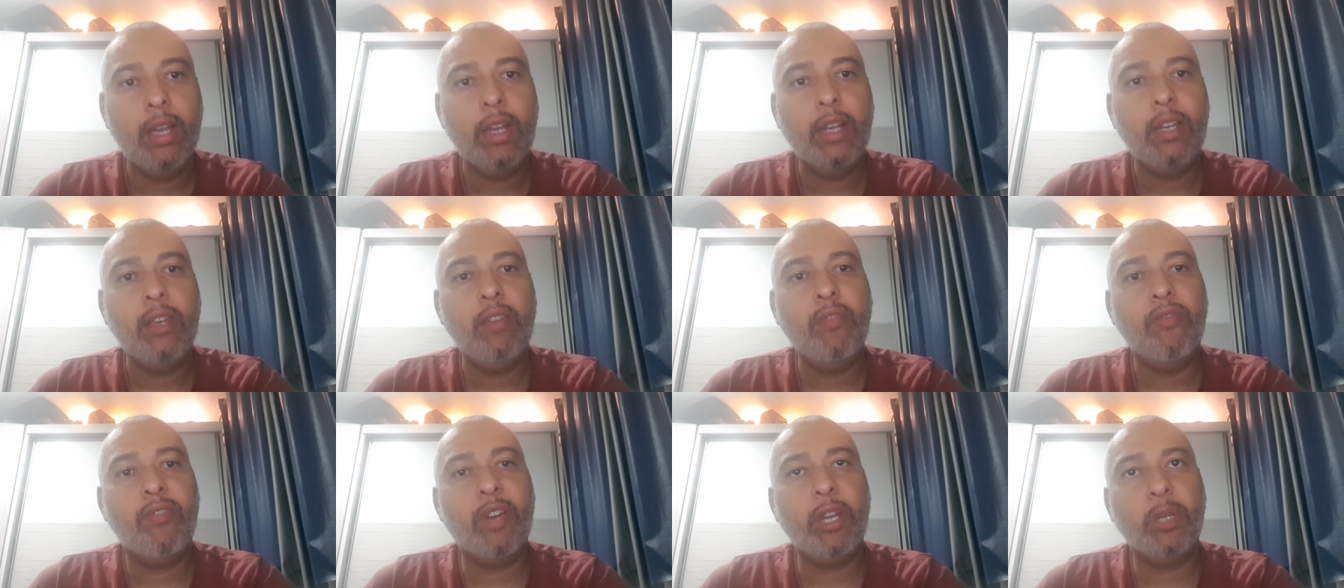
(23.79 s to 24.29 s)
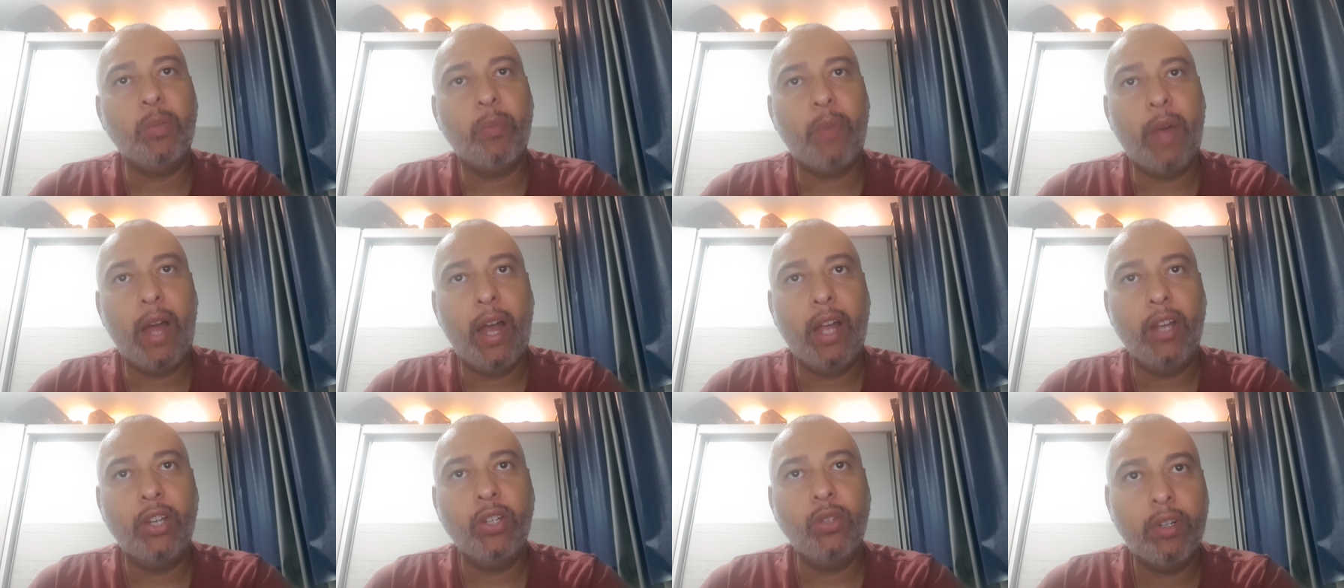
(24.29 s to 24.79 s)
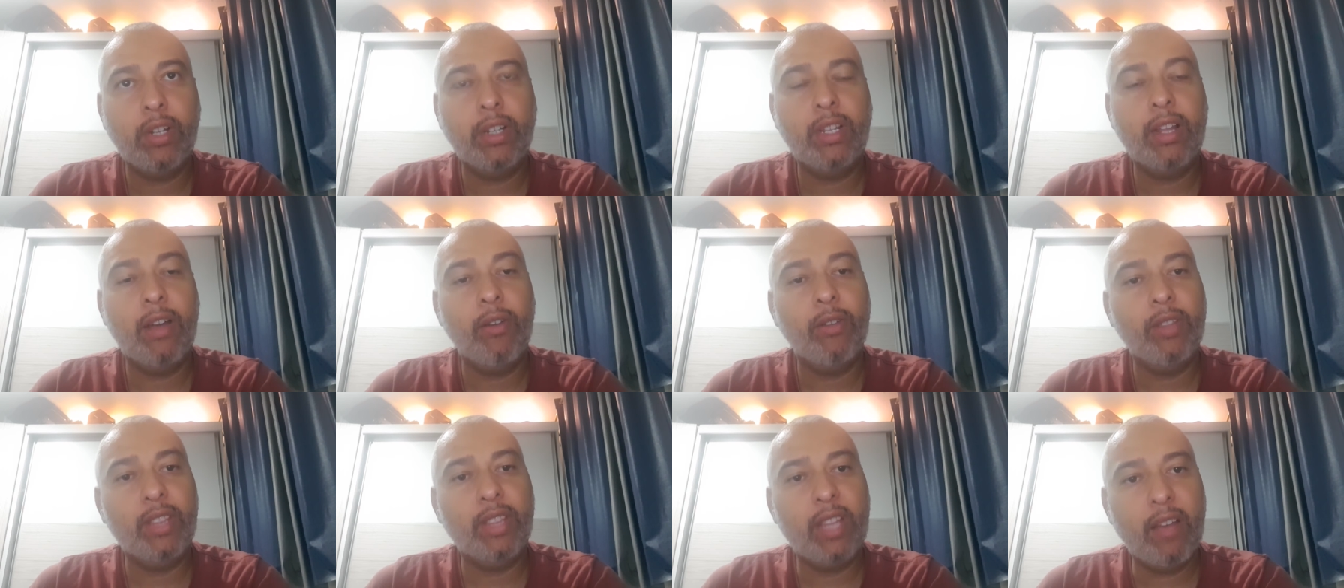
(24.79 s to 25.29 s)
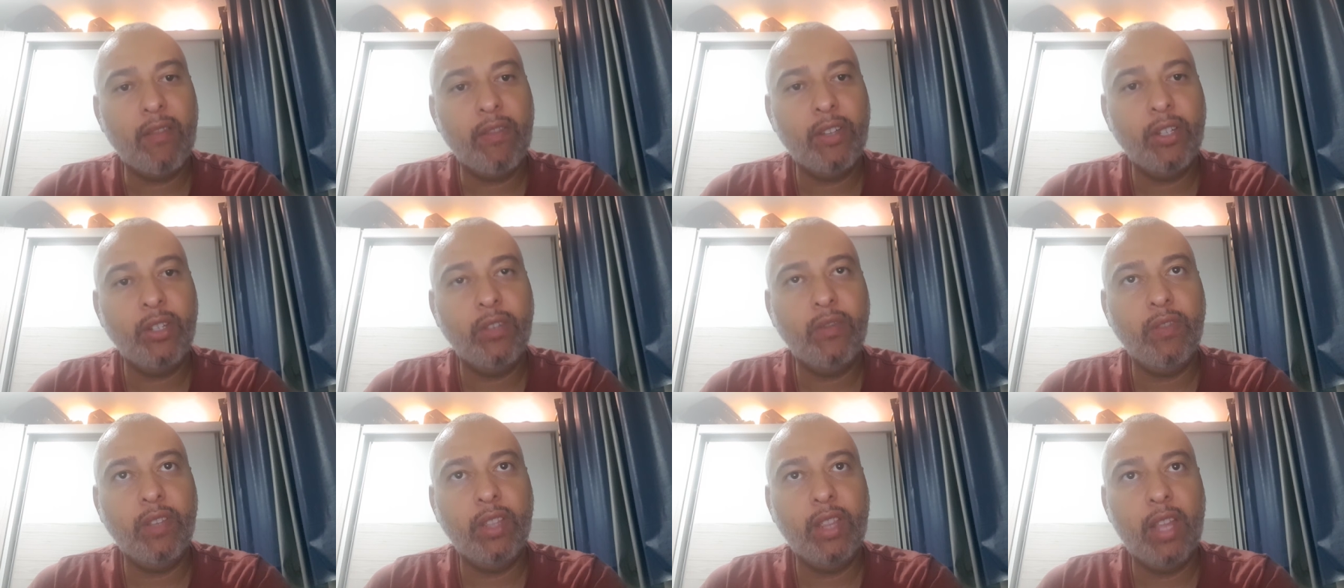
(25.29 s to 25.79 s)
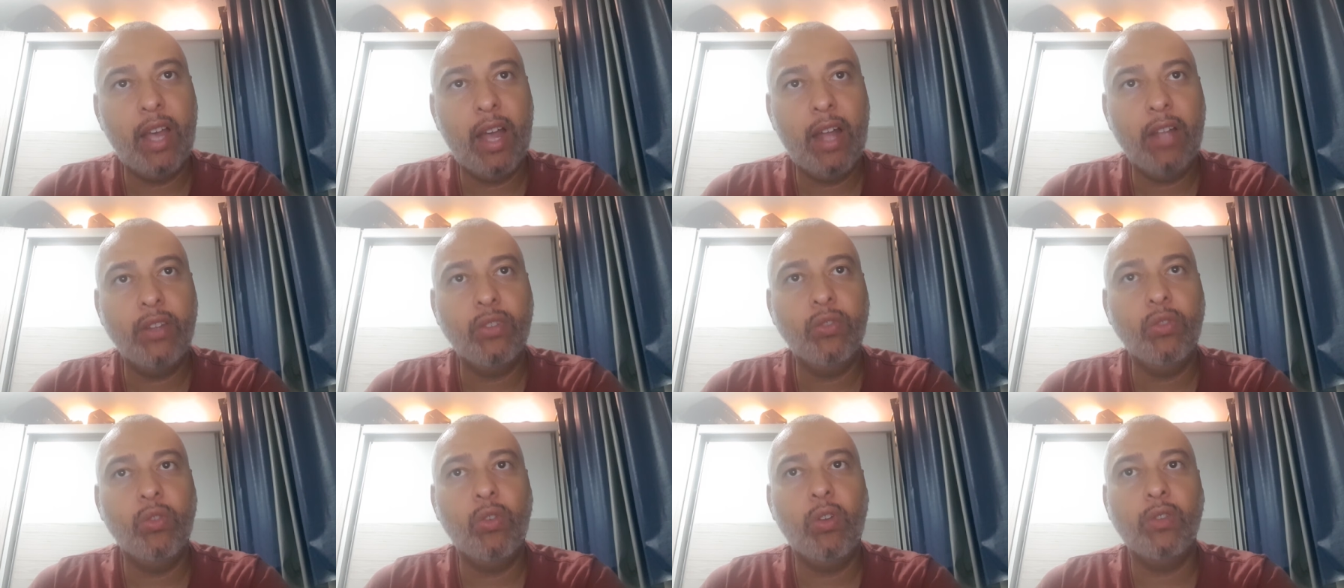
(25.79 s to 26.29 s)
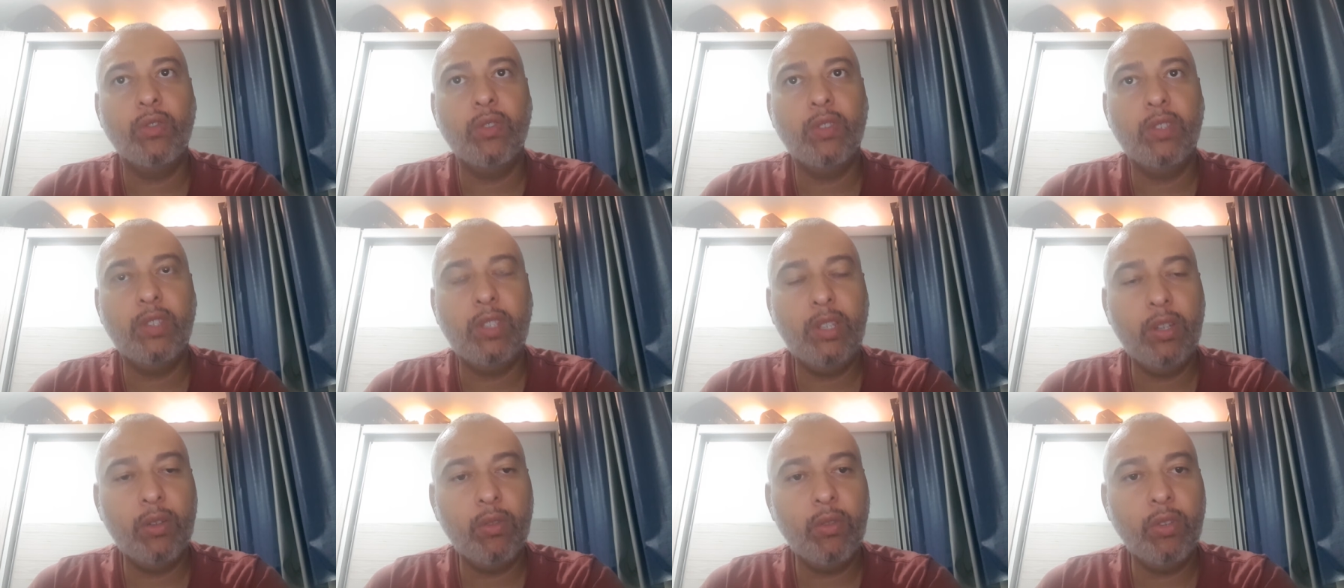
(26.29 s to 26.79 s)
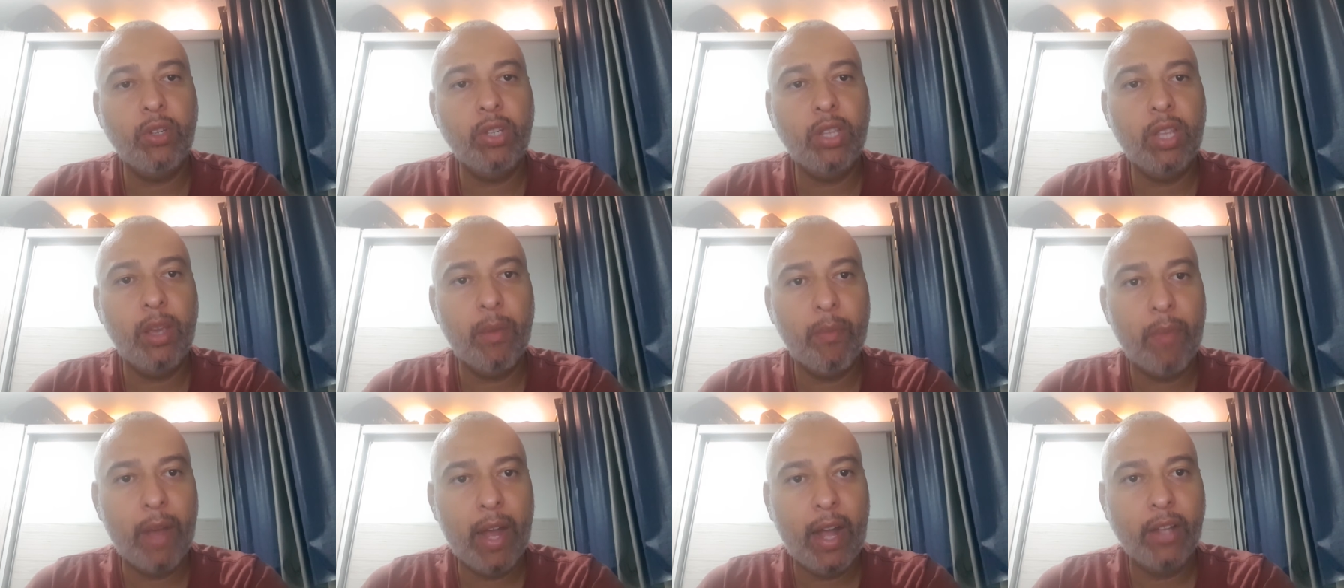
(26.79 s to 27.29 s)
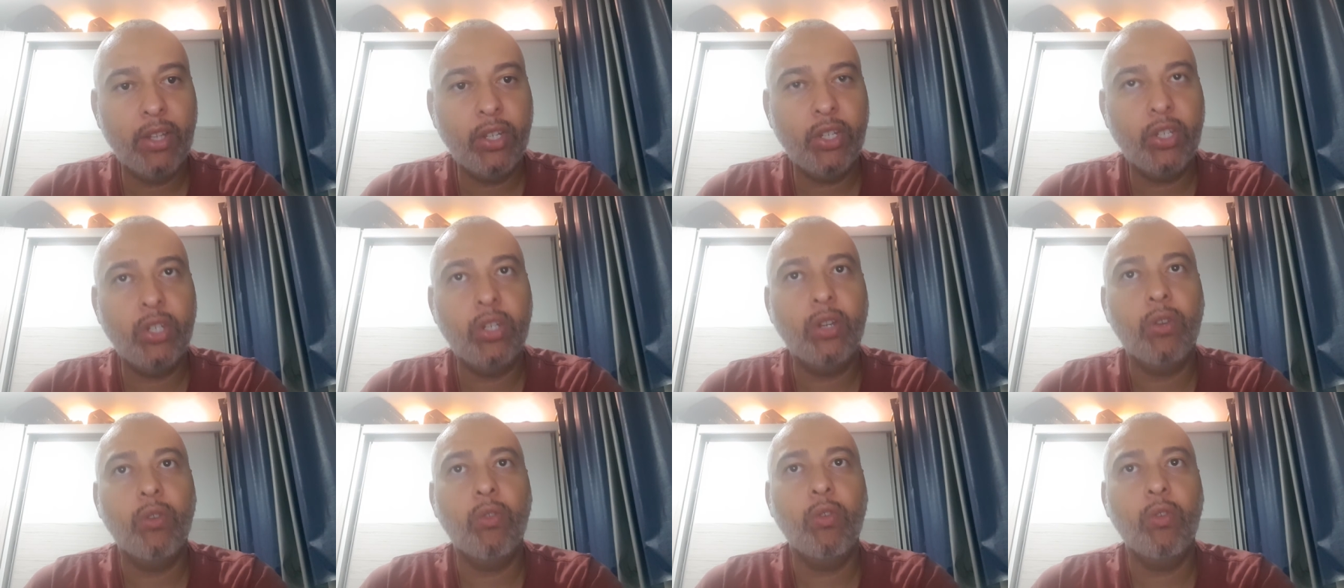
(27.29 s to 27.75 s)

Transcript: que faz parte da oitava atividade do nosso ciclo de debates